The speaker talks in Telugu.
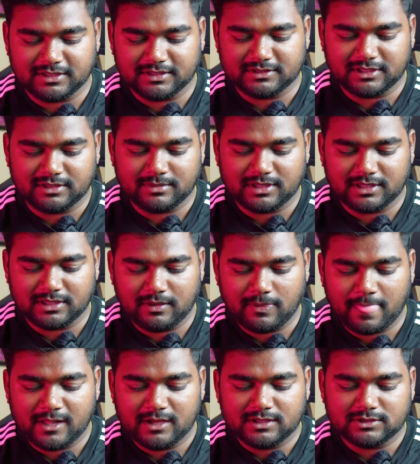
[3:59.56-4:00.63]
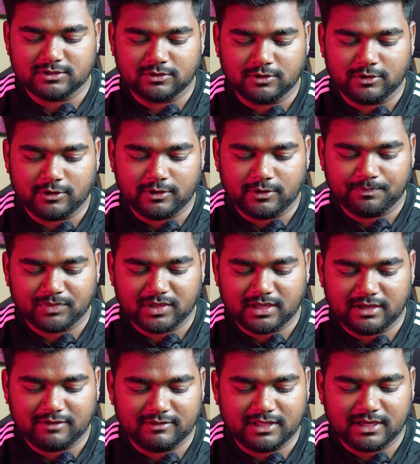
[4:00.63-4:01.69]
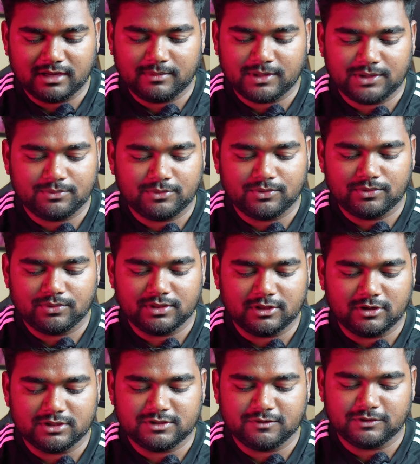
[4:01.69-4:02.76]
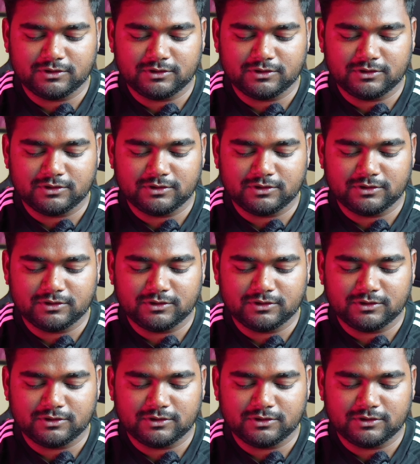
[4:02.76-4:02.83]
చేయొచ్చు అనమాట సో ఈ విధంగా మనము ఇందులోంచి